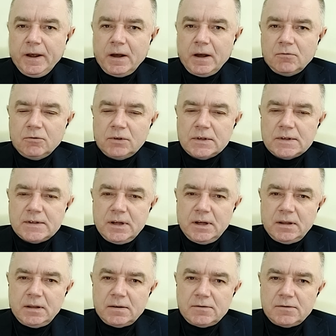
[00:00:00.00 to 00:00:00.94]
А он-то
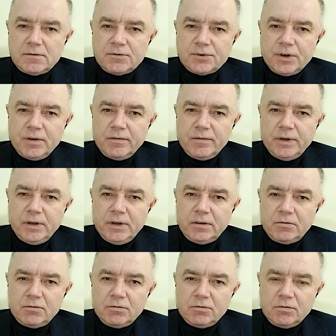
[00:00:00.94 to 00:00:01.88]
знает, если уже
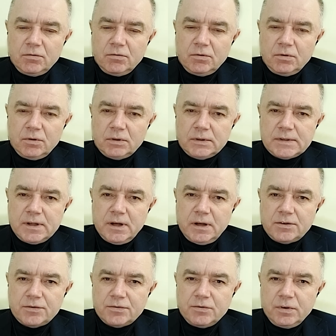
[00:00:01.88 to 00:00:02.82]
говорит, то
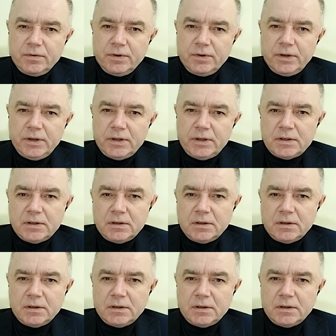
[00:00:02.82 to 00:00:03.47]
знает, что говорить.